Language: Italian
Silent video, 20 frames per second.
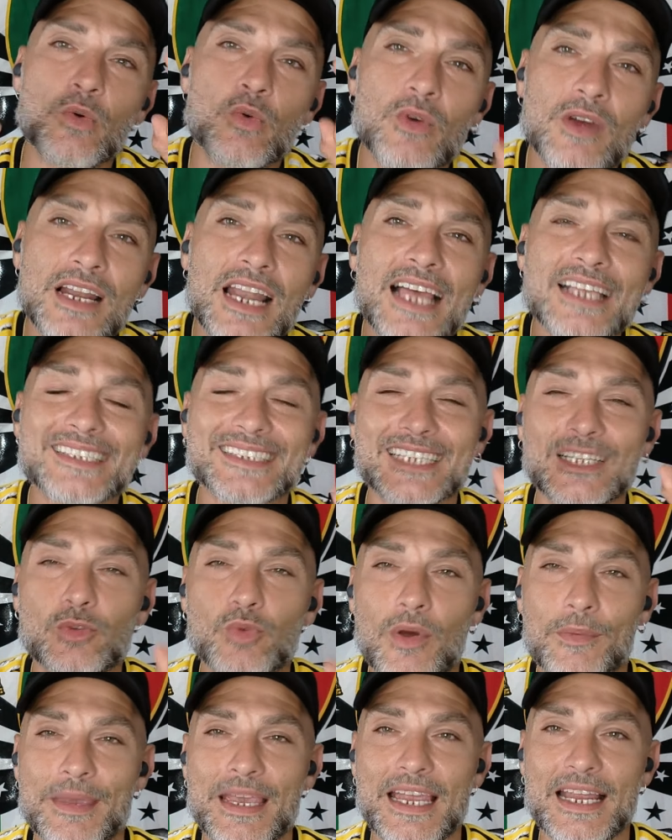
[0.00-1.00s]
un classe
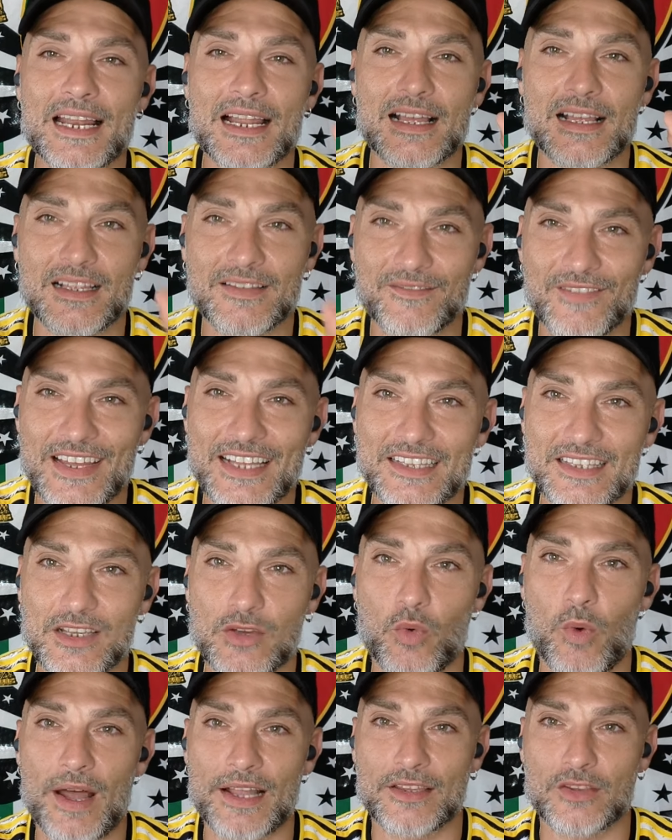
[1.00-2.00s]
2000,
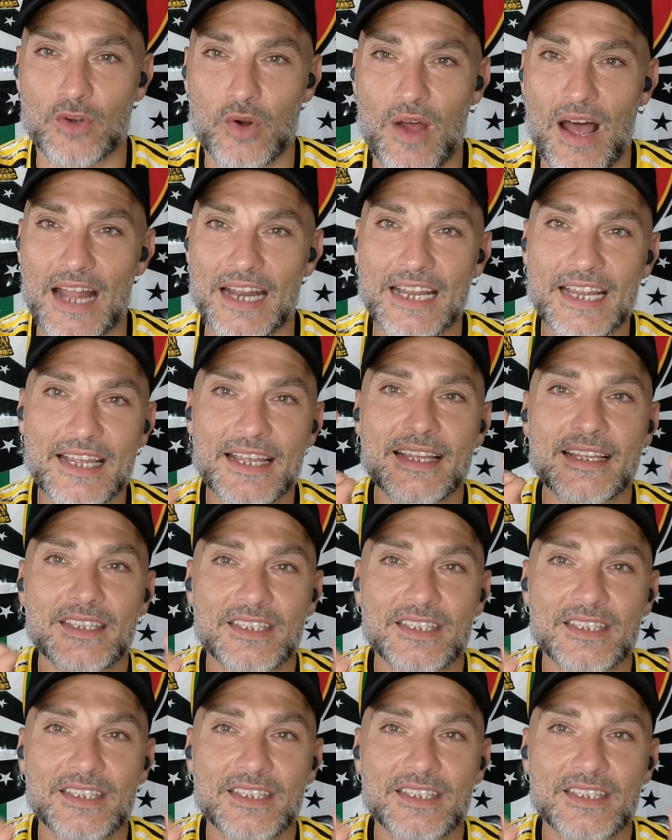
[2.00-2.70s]
24 anni,